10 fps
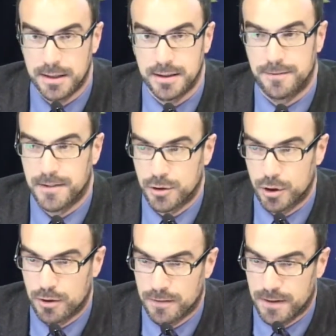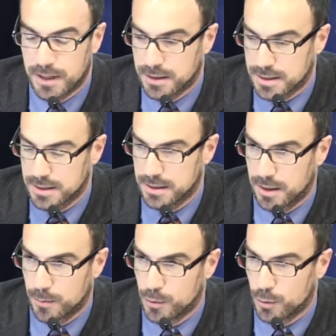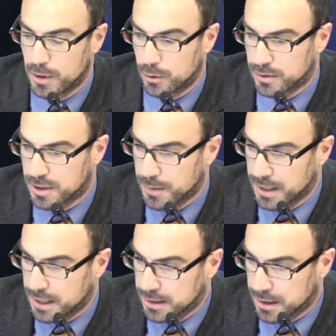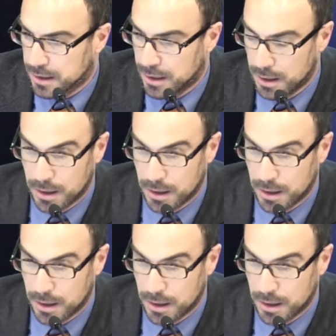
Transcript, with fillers: del fatto che una falda sia più o meno contaminata,